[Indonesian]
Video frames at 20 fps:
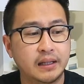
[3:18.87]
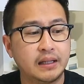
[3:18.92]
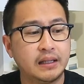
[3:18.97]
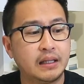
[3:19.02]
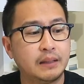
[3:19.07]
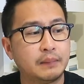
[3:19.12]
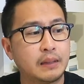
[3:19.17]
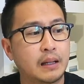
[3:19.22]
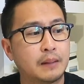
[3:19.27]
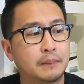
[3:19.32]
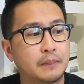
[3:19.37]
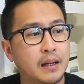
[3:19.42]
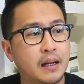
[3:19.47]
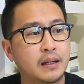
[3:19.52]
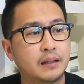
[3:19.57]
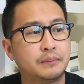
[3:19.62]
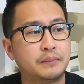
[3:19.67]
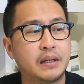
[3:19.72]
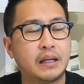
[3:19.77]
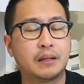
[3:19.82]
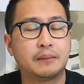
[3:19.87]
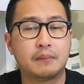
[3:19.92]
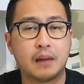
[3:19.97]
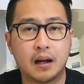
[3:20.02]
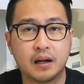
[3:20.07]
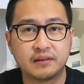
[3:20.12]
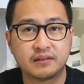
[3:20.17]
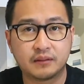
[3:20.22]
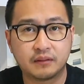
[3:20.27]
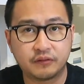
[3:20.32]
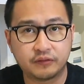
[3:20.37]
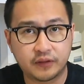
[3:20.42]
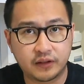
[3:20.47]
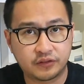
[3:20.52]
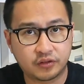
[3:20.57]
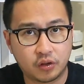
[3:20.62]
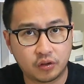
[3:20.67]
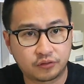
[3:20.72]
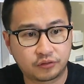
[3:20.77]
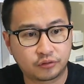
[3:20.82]
Ini memang mirip banget sama
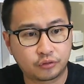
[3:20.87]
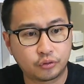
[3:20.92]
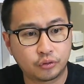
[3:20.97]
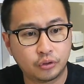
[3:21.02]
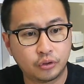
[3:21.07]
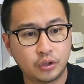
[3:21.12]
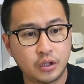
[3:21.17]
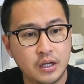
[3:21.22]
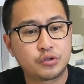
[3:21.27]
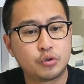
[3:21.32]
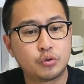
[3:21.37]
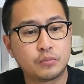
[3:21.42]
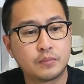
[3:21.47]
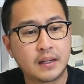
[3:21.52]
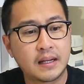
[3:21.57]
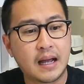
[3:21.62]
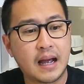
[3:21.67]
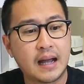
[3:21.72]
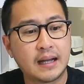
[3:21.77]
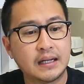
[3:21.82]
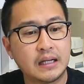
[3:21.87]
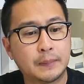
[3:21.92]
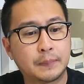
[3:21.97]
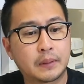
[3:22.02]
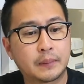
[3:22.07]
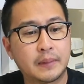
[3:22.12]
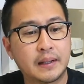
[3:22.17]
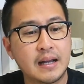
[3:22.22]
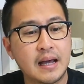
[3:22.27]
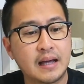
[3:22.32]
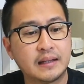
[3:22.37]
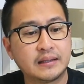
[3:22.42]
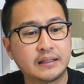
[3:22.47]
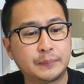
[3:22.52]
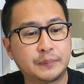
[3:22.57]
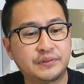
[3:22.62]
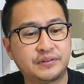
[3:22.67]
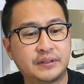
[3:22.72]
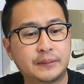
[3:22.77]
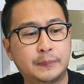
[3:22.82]
fans Old School, cuman ada perbedaan
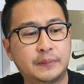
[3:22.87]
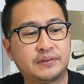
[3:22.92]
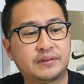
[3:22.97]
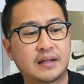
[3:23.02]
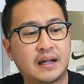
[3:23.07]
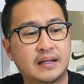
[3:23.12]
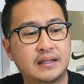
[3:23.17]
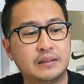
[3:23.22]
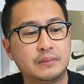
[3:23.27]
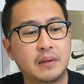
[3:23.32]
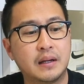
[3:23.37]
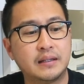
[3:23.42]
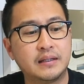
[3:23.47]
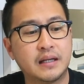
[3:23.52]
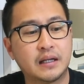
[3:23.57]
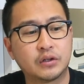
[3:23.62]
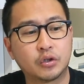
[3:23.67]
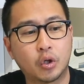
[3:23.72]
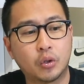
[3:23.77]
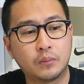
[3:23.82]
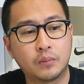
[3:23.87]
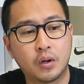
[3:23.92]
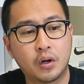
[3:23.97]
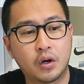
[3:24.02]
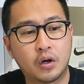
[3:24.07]
tipis-tipis lah di bagian toe